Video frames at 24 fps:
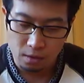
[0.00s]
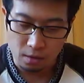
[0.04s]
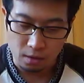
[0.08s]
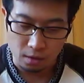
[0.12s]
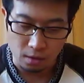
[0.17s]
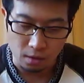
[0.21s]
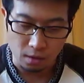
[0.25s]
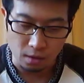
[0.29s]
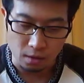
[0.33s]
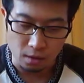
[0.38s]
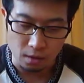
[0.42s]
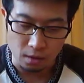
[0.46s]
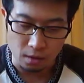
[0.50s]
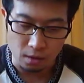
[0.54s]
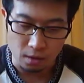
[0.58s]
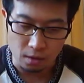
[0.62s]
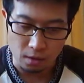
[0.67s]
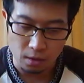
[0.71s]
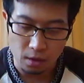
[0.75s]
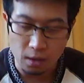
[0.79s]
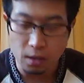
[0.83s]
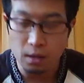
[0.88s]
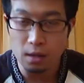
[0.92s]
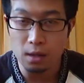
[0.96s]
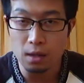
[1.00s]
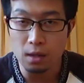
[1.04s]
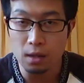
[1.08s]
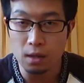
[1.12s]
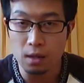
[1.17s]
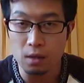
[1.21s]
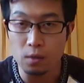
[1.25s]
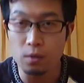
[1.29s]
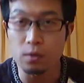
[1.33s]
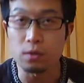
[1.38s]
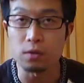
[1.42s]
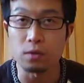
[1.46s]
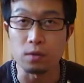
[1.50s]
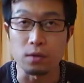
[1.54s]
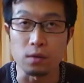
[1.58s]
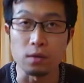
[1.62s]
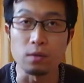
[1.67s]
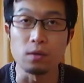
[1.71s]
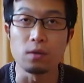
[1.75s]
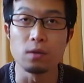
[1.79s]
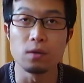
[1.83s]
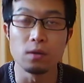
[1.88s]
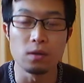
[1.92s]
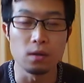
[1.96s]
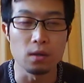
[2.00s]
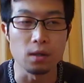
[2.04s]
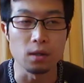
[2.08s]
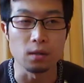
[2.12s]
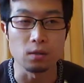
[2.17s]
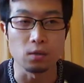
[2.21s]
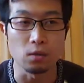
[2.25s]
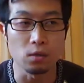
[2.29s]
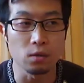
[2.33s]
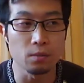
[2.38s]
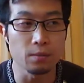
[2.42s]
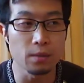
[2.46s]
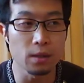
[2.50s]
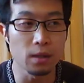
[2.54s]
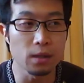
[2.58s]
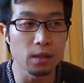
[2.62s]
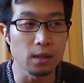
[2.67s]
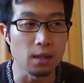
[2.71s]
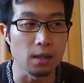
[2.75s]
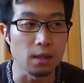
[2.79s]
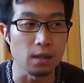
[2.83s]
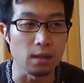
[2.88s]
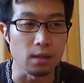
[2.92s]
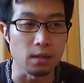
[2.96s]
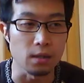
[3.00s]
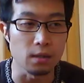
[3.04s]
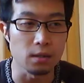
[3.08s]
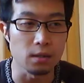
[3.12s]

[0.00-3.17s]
えー、なかなか「おいそれと」あのコンビニなんかで